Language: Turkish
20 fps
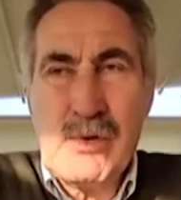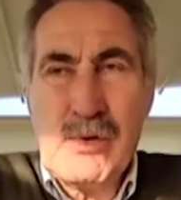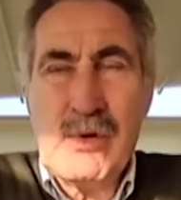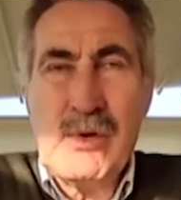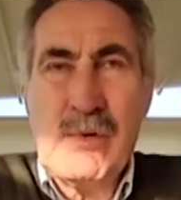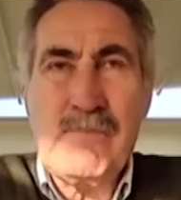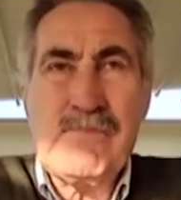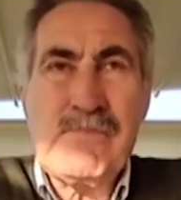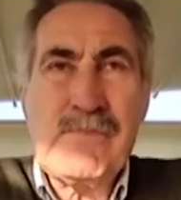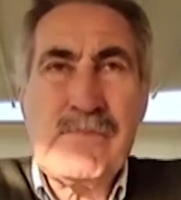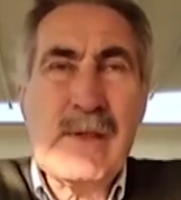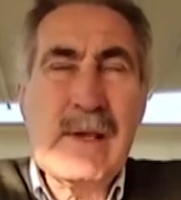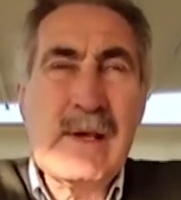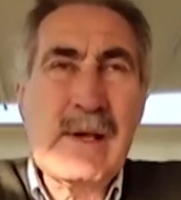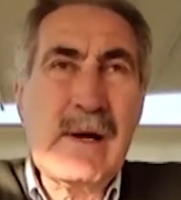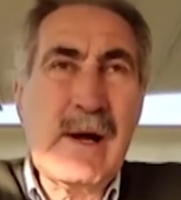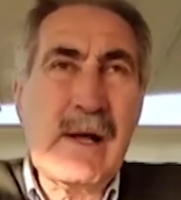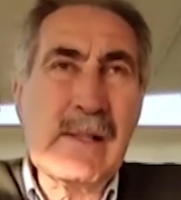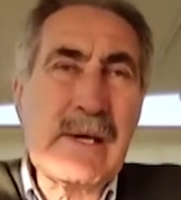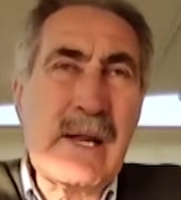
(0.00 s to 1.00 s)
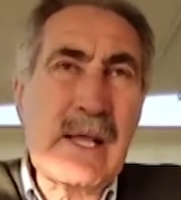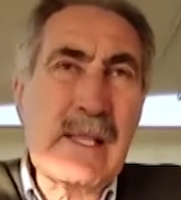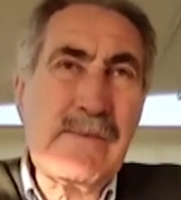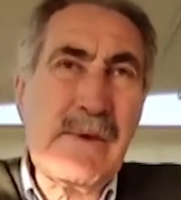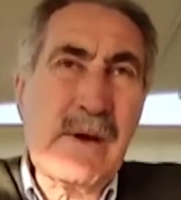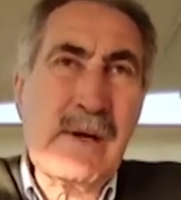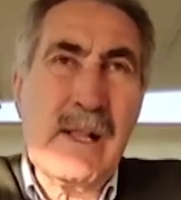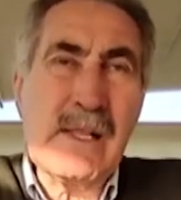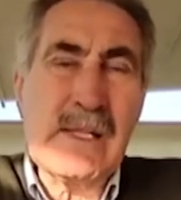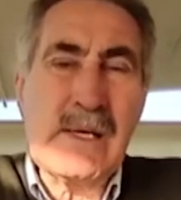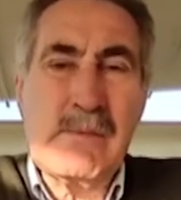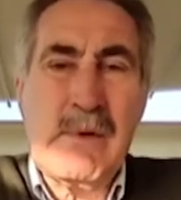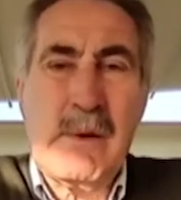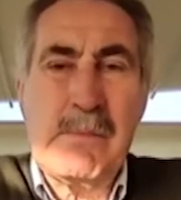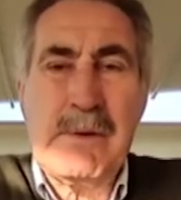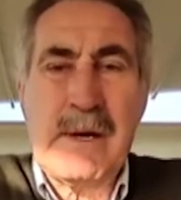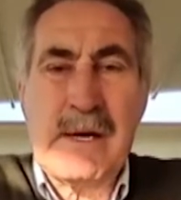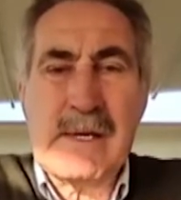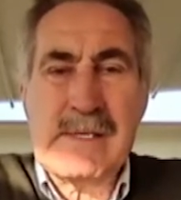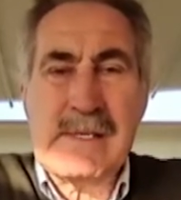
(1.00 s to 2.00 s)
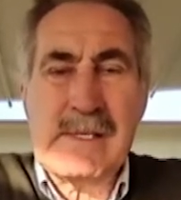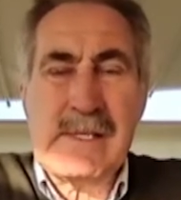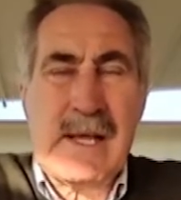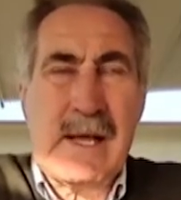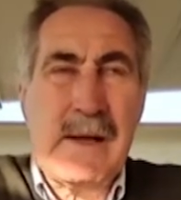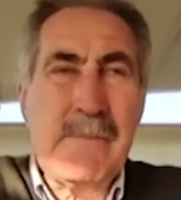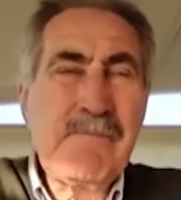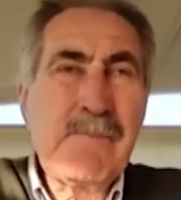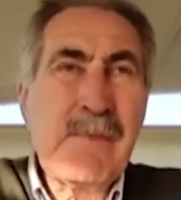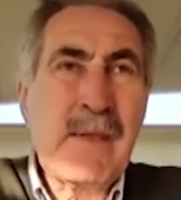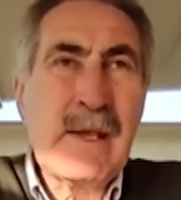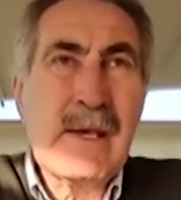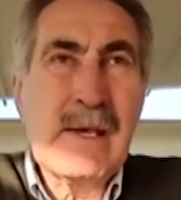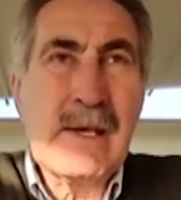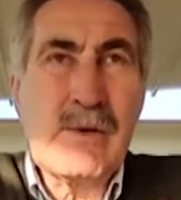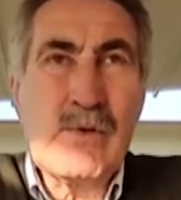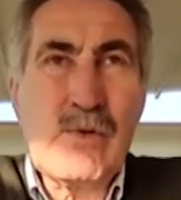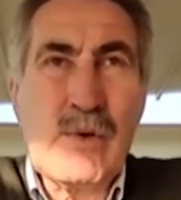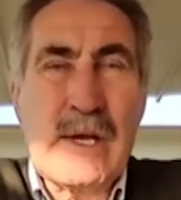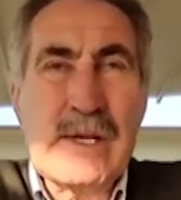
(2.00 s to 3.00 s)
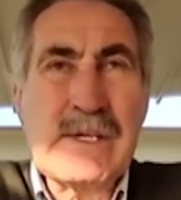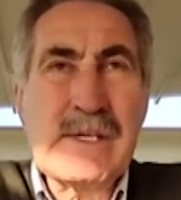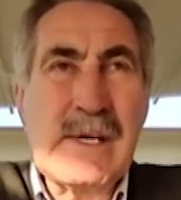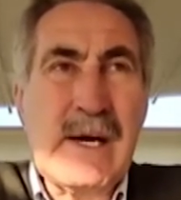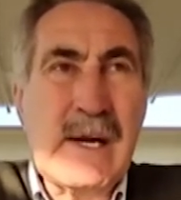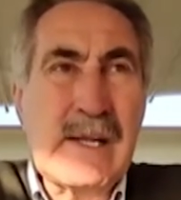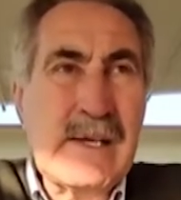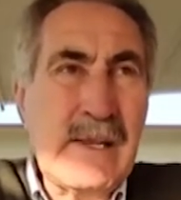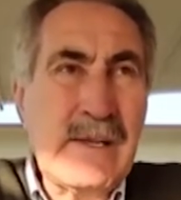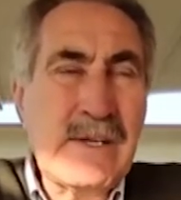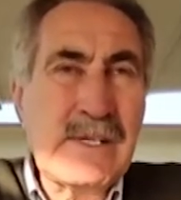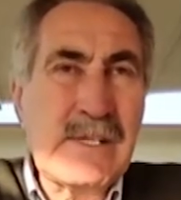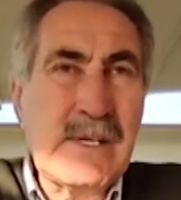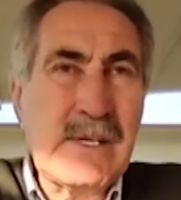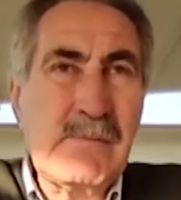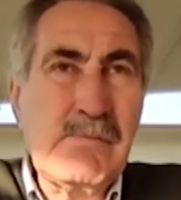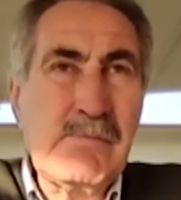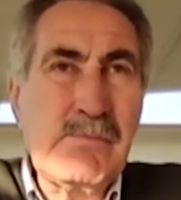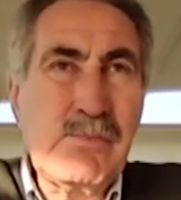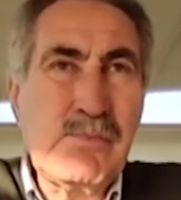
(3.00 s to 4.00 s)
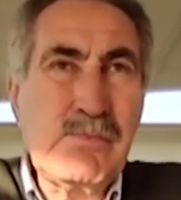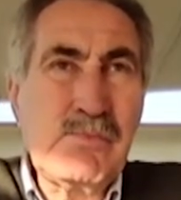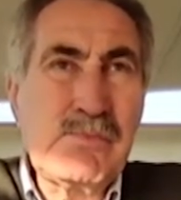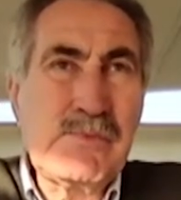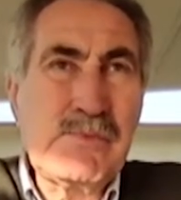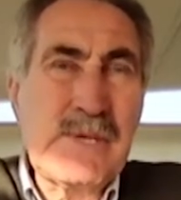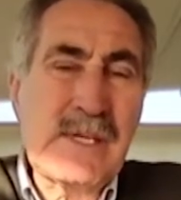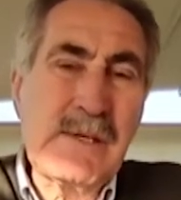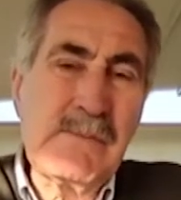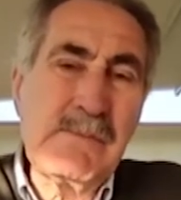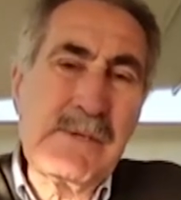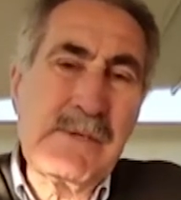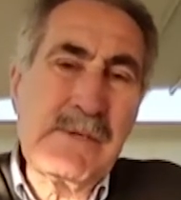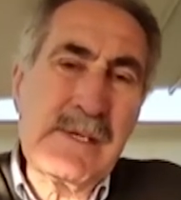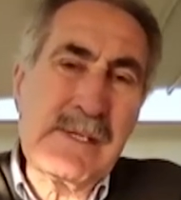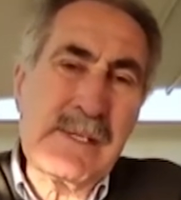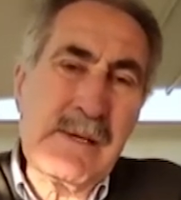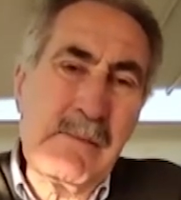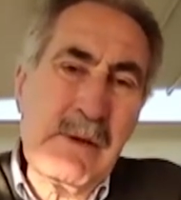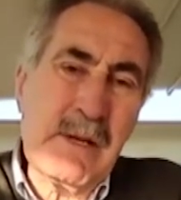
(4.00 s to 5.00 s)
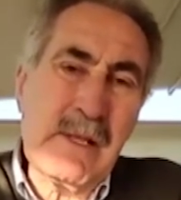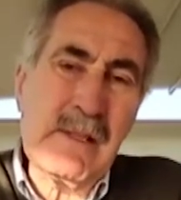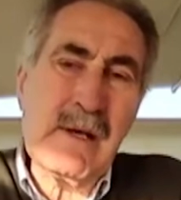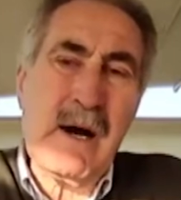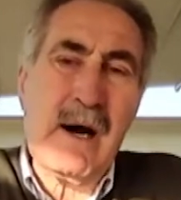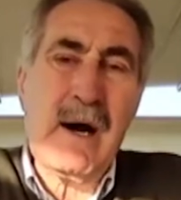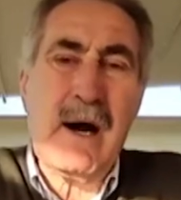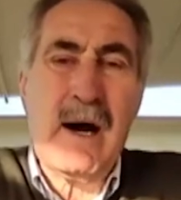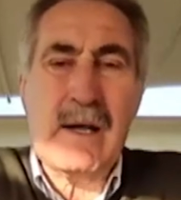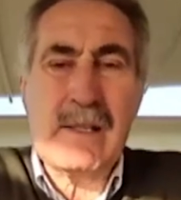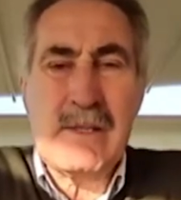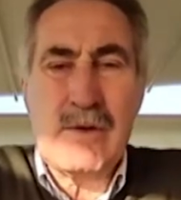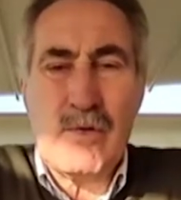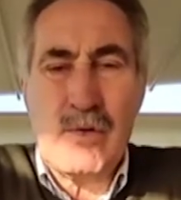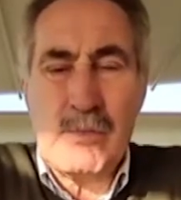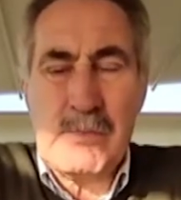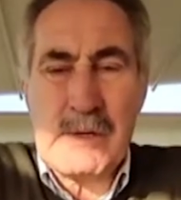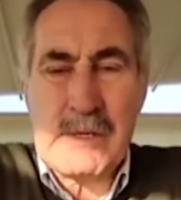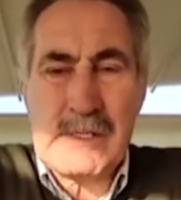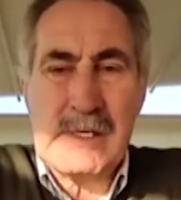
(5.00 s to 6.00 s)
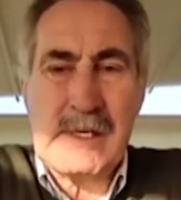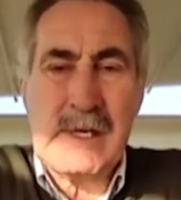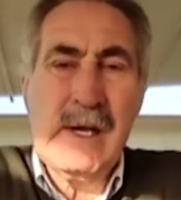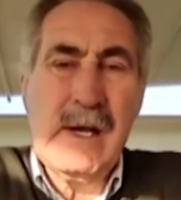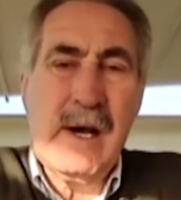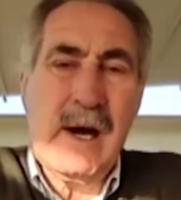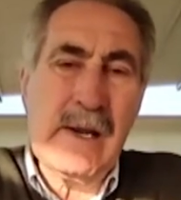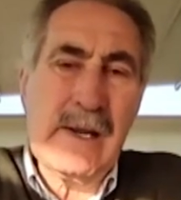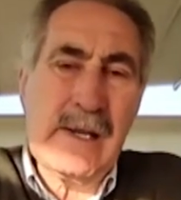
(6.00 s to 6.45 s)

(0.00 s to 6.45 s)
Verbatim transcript: E, bugün e, Adalet ve Kalkınma Partisi'de e, yola çıkarken işte seçim sisteminin daha adil olması,